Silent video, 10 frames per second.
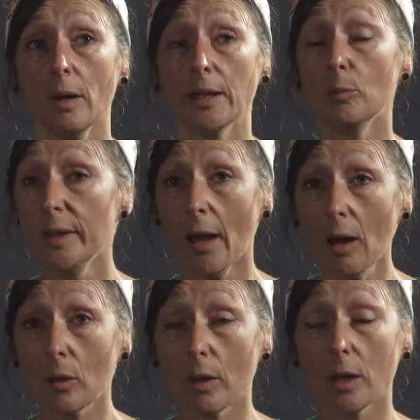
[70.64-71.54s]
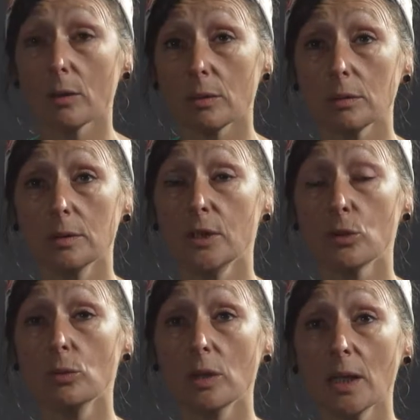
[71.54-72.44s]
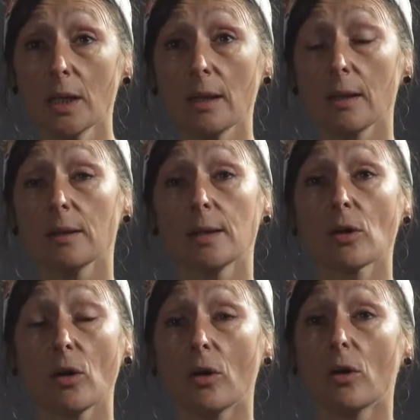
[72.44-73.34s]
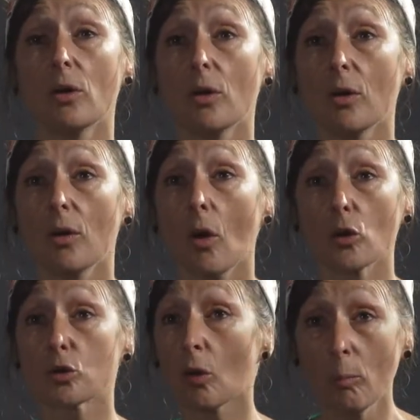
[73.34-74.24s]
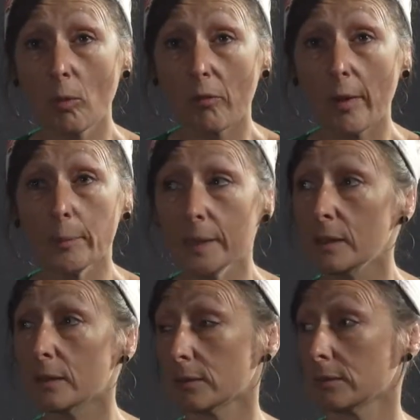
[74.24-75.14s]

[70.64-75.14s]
Être bien, quoi, discuter, être ensemble, en famille